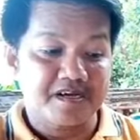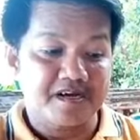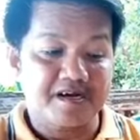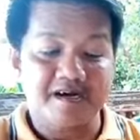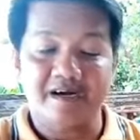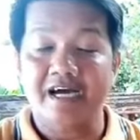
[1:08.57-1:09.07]

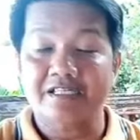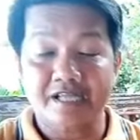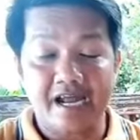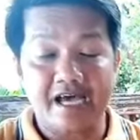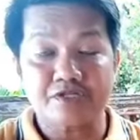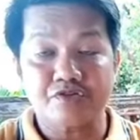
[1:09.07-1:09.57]
uh,
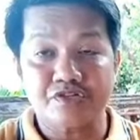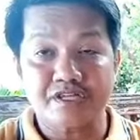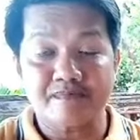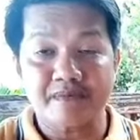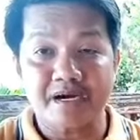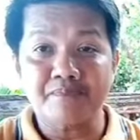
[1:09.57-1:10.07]
atrato
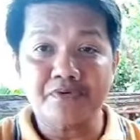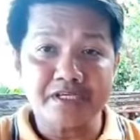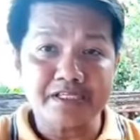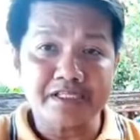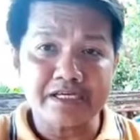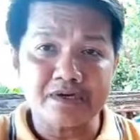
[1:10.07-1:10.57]
ng mga
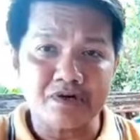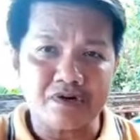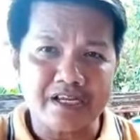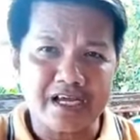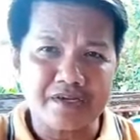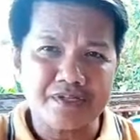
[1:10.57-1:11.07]
politiko
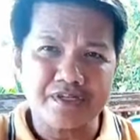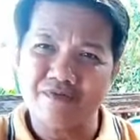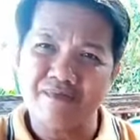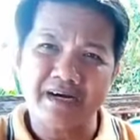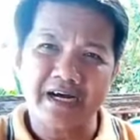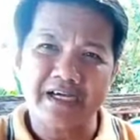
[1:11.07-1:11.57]
lalo na
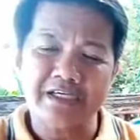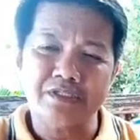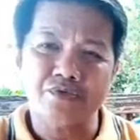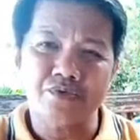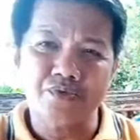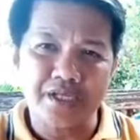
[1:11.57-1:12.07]
ng mga
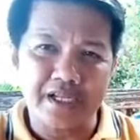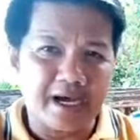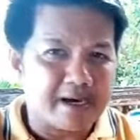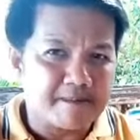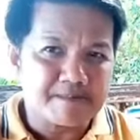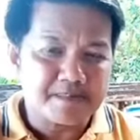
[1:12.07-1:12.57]
idolo
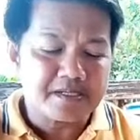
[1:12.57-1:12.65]
nila